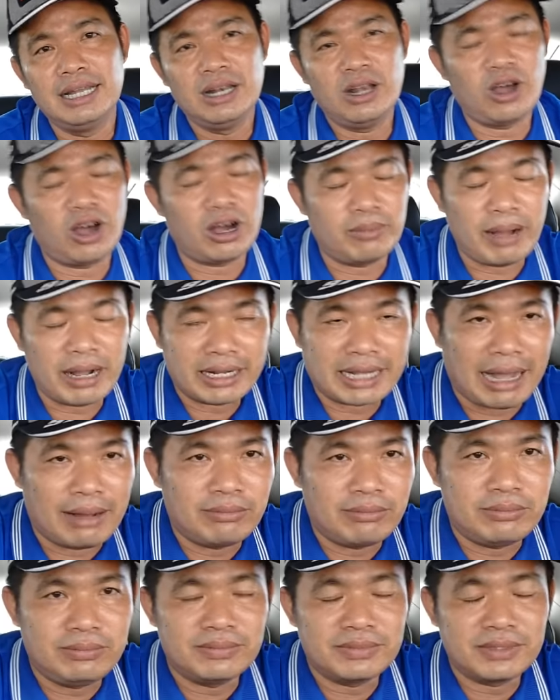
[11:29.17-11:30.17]
lò bắt
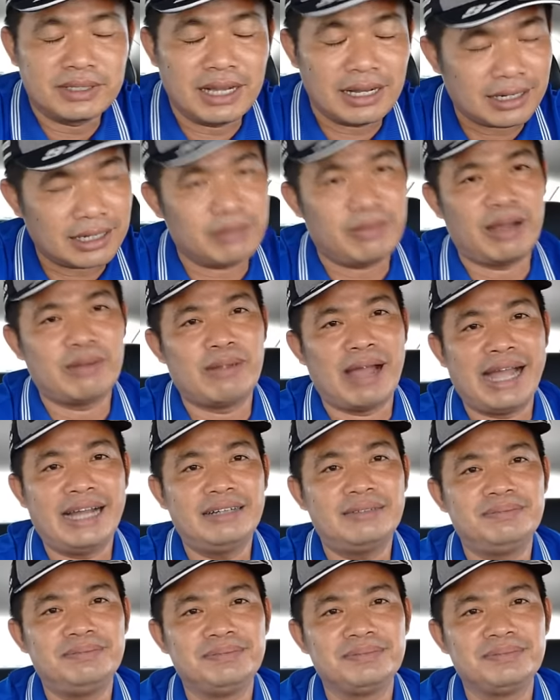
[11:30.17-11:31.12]
trọng rất là bài bản